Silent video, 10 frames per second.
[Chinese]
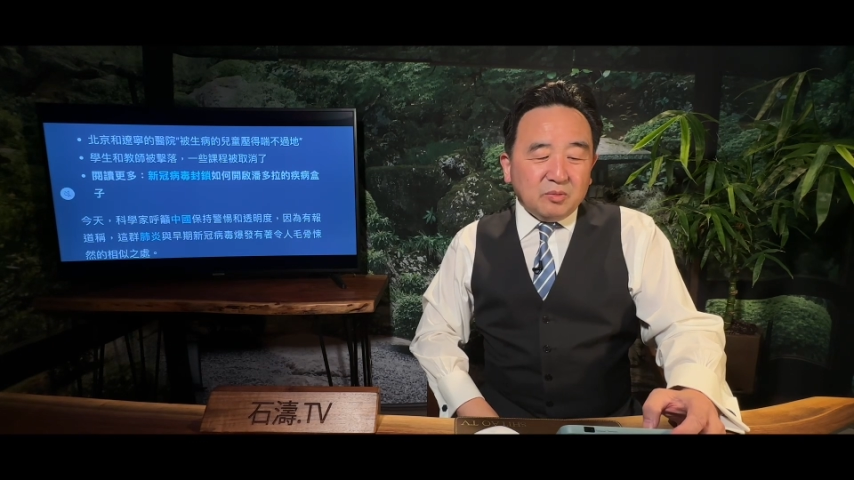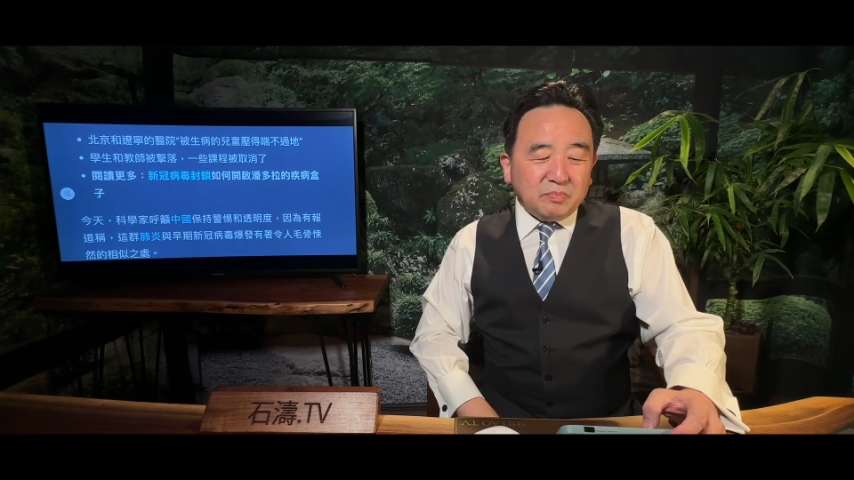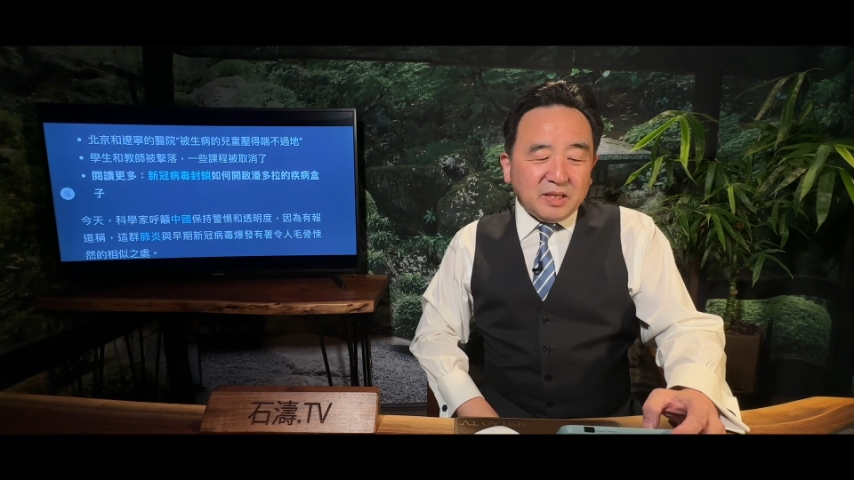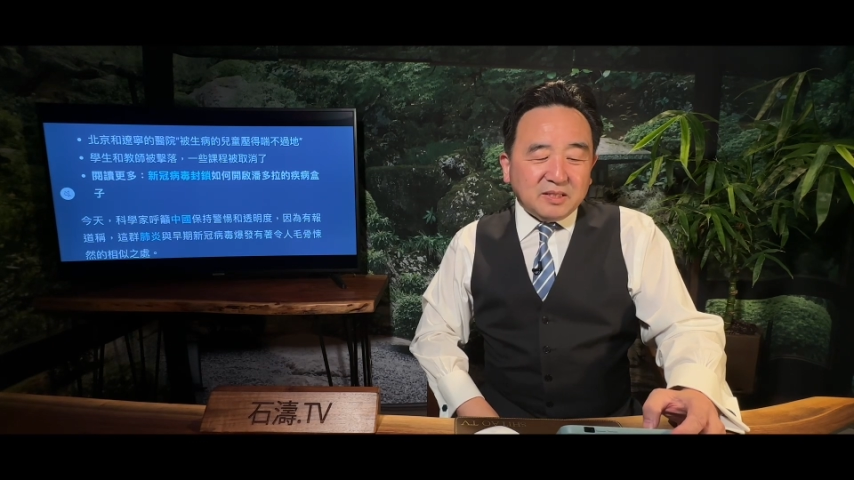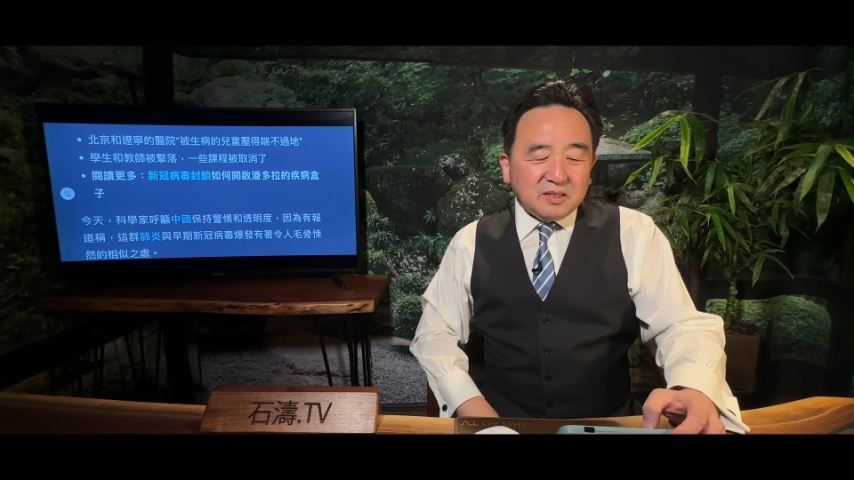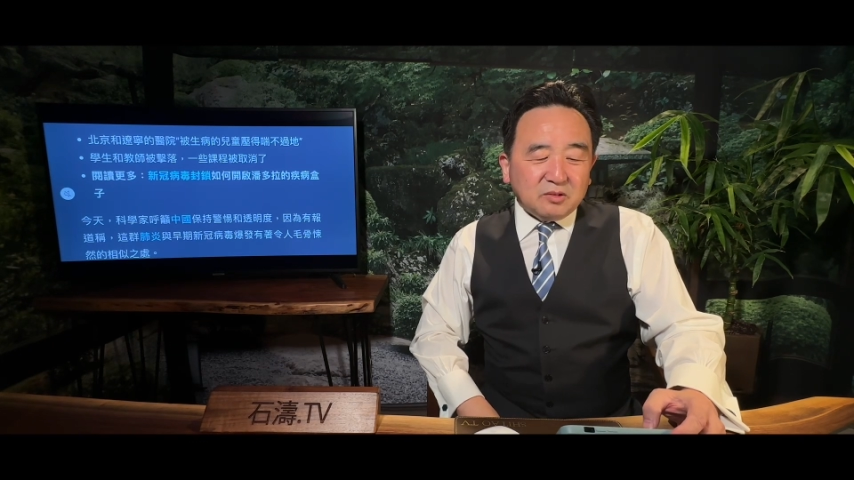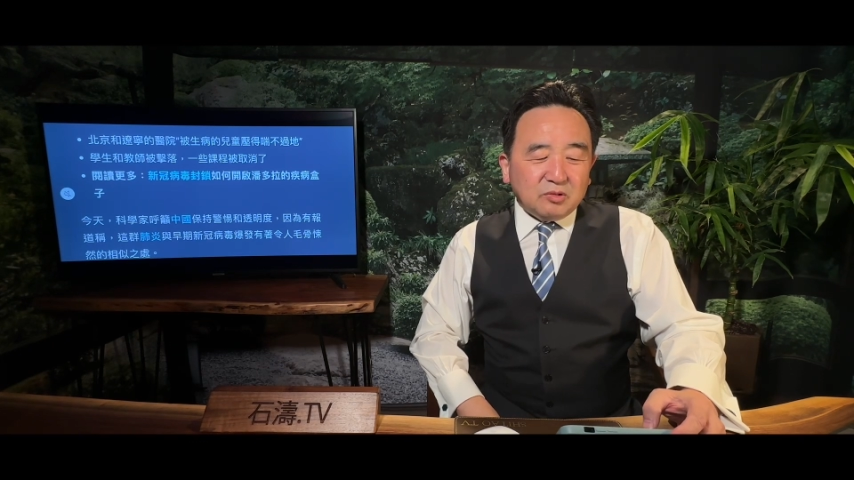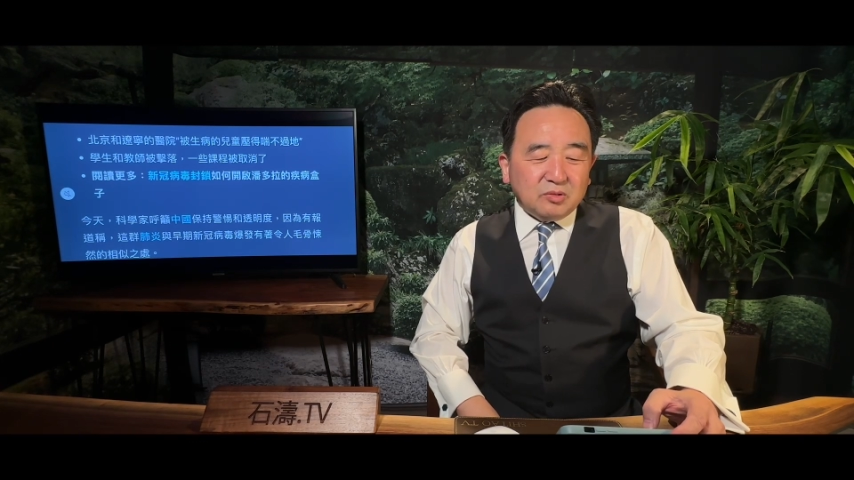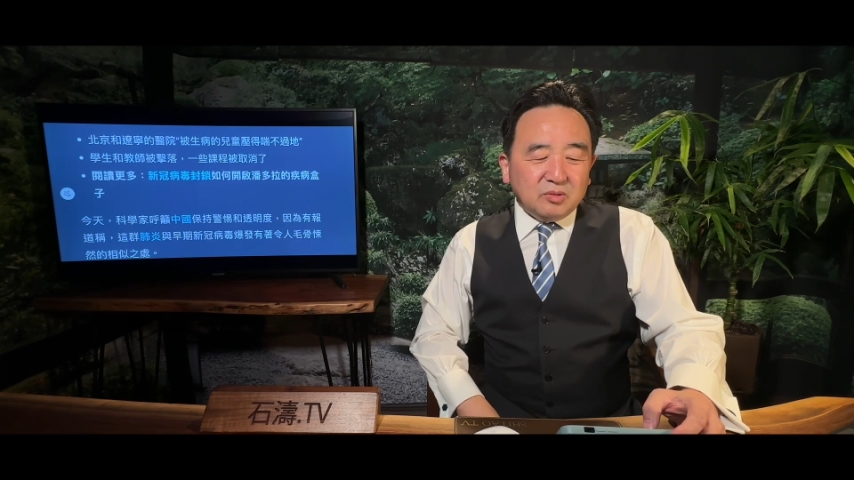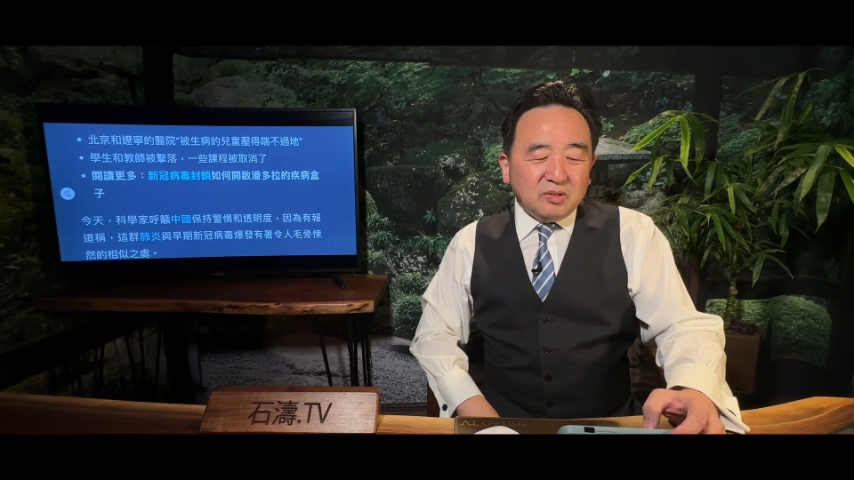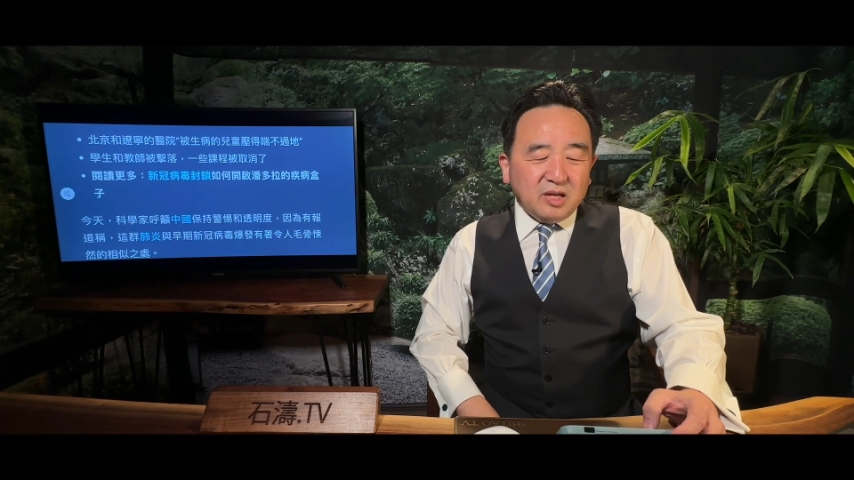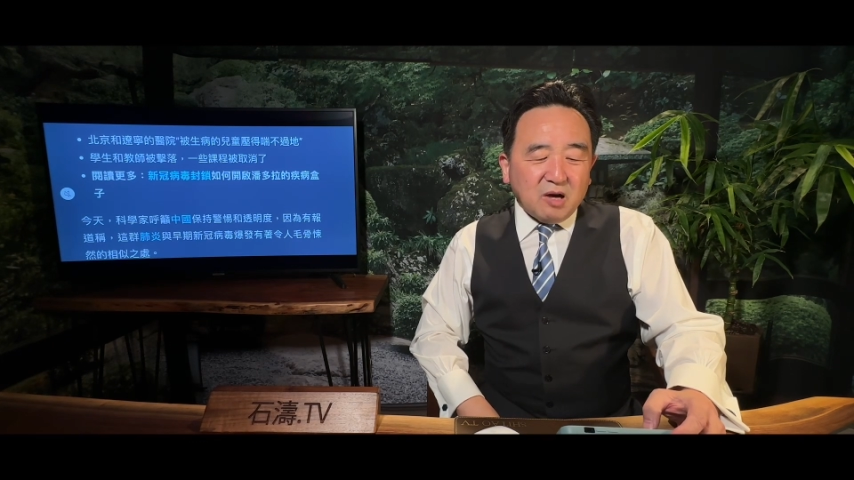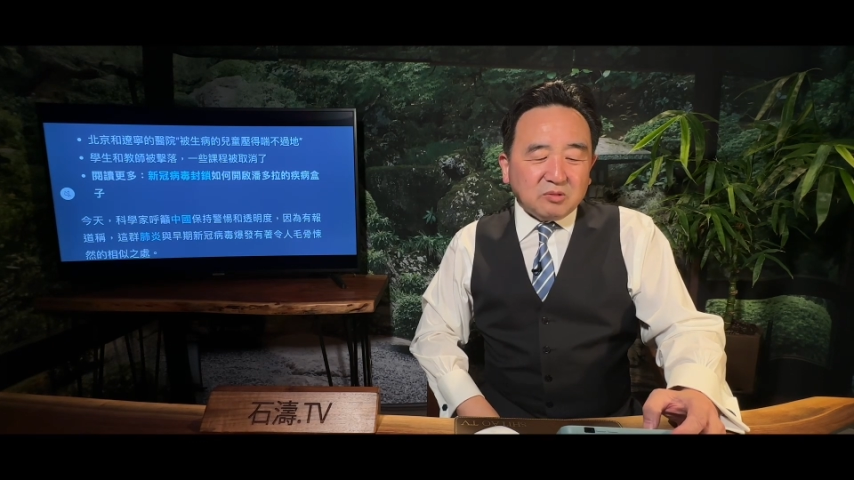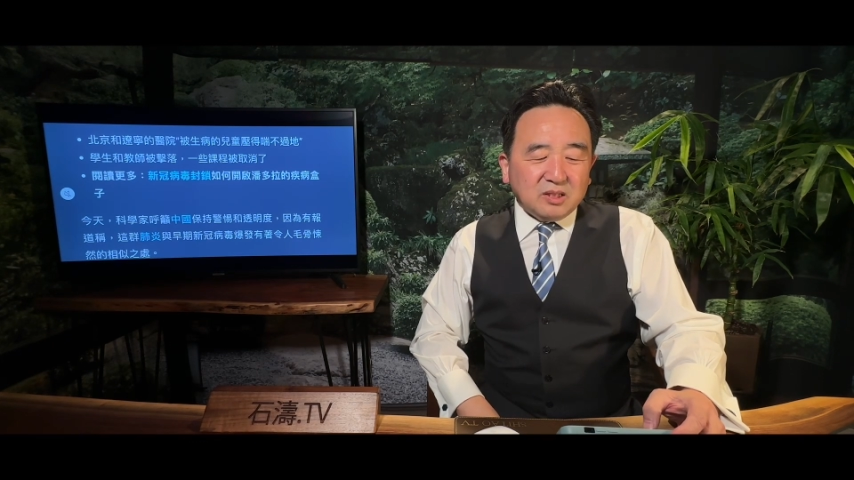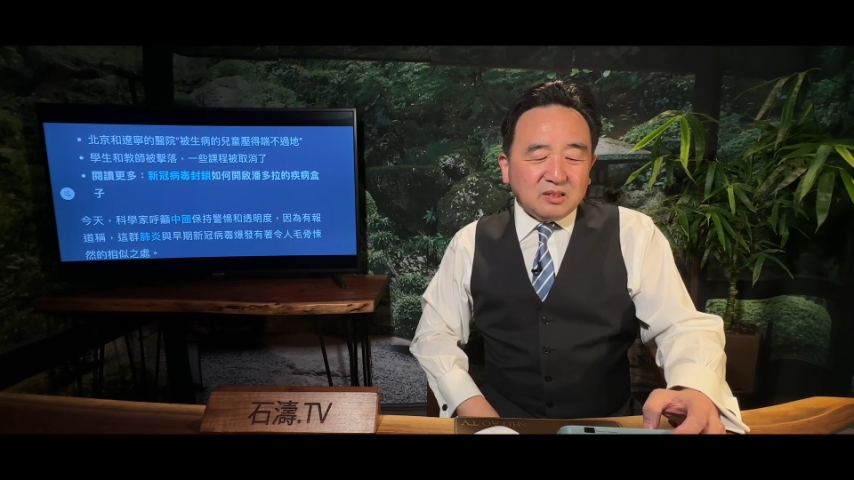北京、
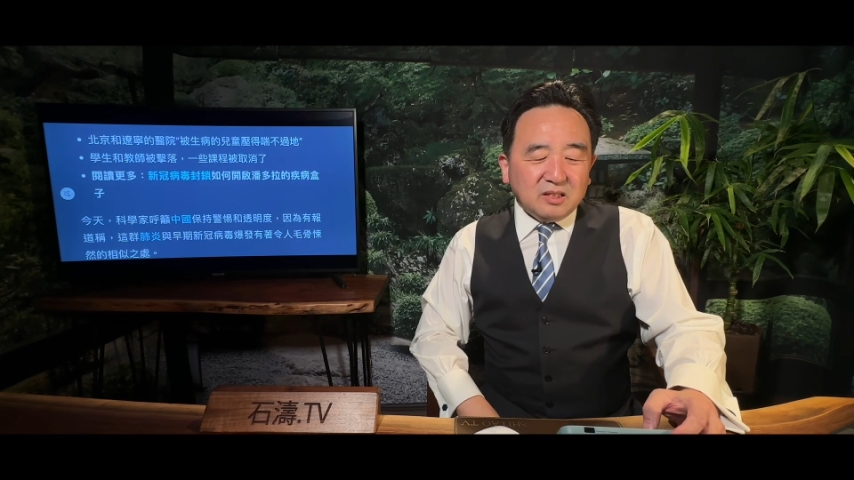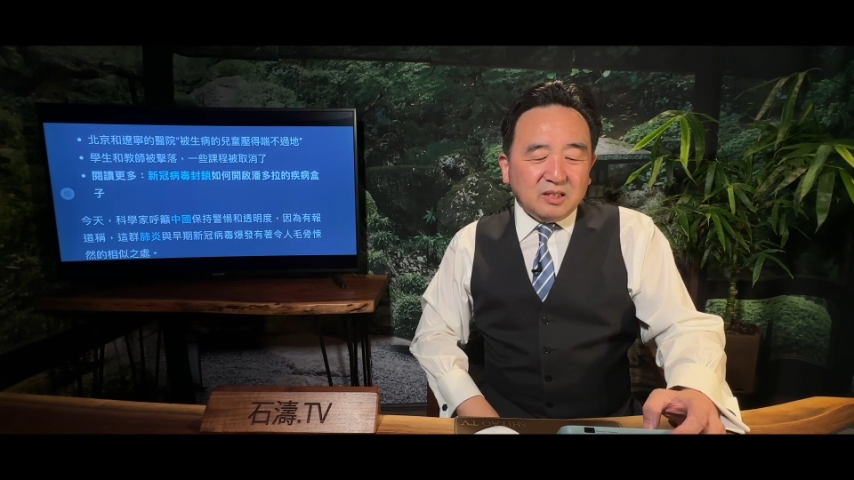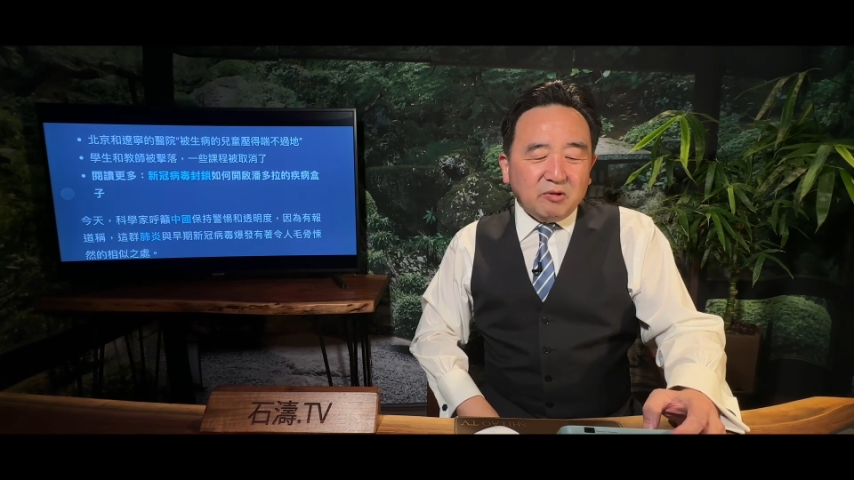辽宁的医